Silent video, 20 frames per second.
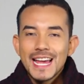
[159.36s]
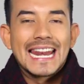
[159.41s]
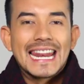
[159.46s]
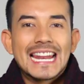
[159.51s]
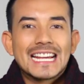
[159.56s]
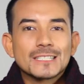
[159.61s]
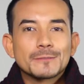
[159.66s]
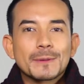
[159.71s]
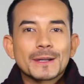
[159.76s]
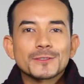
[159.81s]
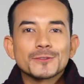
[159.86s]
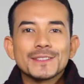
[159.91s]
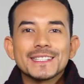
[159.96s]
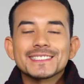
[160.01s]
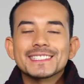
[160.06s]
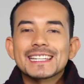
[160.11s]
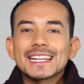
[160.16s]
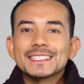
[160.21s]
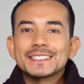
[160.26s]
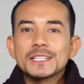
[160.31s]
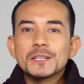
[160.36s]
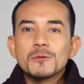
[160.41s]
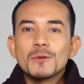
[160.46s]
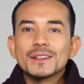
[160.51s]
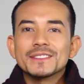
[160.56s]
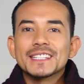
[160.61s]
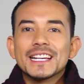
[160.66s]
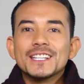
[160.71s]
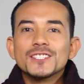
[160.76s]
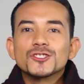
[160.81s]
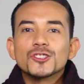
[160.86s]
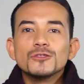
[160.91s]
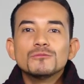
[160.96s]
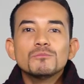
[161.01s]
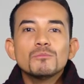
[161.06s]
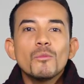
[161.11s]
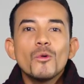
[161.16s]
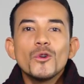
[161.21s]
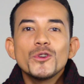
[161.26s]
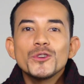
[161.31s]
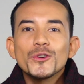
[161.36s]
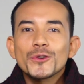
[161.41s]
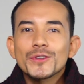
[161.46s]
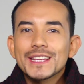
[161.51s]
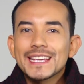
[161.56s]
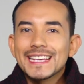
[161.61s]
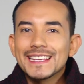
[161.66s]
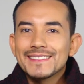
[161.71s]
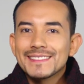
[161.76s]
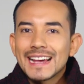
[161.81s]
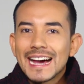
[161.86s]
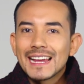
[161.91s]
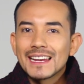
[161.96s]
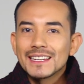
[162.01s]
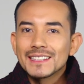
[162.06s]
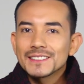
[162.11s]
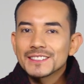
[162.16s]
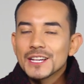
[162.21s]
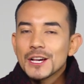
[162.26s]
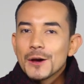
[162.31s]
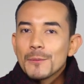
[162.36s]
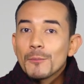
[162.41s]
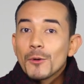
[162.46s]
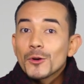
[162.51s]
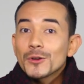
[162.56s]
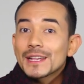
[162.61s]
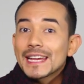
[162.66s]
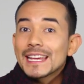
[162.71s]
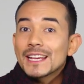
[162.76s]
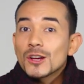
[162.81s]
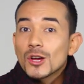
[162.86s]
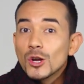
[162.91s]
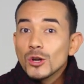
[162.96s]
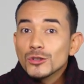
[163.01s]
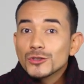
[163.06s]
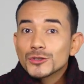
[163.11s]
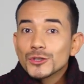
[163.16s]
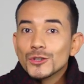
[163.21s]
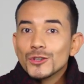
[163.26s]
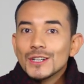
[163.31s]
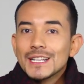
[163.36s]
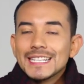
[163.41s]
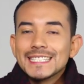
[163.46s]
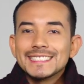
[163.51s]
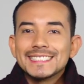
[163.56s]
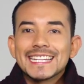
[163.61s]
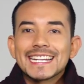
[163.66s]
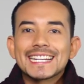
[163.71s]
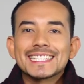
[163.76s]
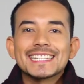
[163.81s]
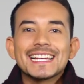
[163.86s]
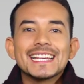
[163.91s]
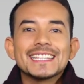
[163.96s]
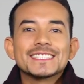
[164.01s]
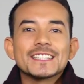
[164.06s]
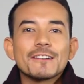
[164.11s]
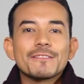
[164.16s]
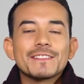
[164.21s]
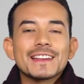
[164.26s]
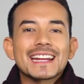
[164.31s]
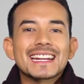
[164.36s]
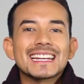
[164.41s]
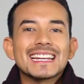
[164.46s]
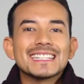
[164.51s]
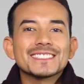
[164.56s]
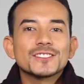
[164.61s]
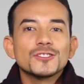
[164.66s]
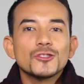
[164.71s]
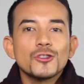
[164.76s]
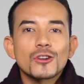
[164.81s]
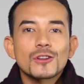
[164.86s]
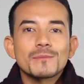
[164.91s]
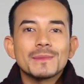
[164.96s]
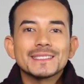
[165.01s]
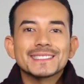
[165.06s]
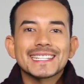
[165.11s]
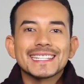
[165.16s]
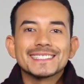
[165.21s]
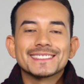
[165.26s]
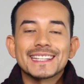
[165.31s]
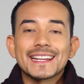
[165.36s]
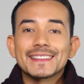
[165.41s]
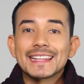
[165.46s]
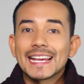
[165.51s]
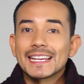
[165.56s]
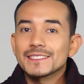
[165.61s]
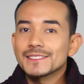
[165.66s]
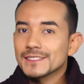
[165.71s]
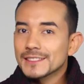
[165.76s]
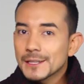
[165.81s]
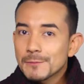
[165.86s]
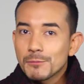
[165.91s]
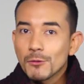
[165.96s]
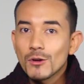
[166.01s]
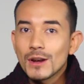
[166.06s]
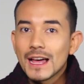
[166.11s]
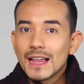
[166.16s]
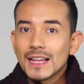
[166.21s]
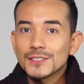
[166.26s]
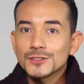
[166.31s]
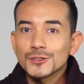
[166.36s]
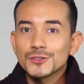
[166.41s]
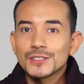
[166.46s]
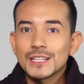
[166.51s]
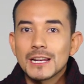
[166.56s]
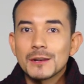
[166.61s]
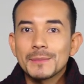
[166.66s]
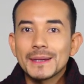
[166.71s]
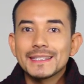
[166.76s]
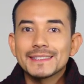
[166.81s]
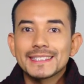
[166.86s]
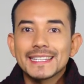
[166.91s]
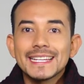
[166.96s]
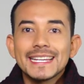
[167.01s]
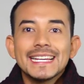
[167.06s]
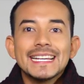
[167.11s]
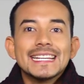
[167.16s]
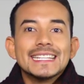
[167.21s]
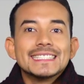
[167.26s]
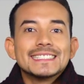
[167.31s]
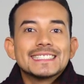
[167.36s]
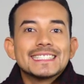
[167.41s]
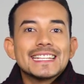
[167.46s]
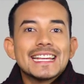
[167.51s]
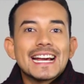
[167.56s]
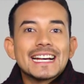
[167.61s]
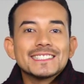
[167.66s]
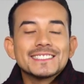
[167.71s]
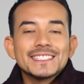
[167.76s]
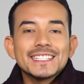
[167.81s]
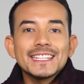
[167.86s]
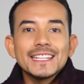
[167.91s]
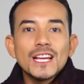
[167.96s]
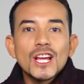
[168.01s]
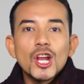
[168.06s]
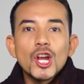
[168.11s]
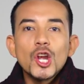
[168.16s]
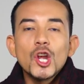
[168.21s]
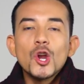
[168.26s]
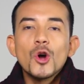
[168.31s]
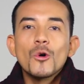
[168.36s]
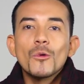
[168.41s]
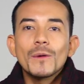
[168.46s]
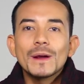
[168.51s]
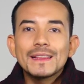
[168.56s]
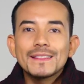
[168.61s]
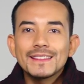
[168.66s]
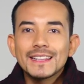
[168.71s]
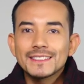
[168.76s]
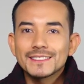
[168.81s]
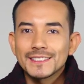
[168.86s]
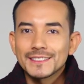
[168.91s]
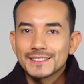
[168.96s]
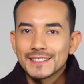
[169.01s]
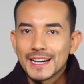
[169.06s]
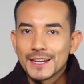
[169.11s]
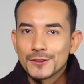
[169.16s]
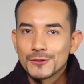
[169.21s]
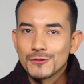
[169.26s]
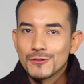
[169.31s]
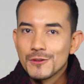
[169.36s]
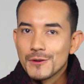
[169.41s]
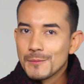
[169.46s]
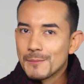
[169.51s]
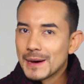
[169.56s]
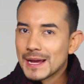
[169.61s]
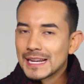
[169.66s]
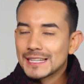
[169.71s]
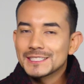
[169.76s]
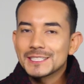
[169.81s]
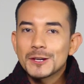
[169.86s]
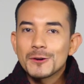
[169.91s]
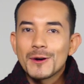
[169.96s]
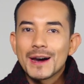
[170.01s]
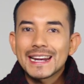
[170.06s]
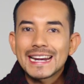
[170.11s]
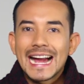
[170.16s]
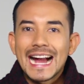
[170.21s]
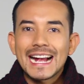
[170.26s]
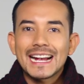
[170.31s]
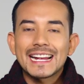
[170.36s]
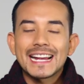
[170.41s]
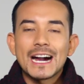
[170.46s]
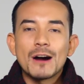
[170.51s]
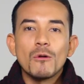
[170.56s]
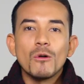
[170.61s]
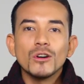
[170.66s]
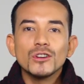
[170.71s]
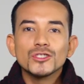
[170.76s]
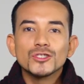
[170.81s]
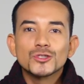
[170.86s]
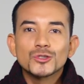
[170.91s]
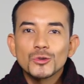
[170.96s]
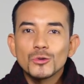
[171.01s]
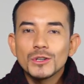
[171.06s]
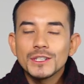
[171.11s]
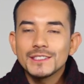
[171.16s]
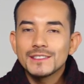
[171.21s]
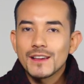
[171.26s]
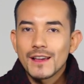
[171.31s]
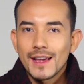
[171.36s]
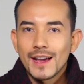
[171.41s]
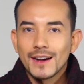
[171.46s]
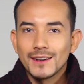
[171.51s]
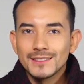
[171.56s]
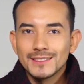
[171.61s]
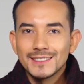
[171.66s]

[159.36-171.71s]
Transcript: Las personas creativas son muy originales porque incluso llegan a desafiar las normas que están estipuladas socialmente si así lo ven necesario para llevar a cabo su idea.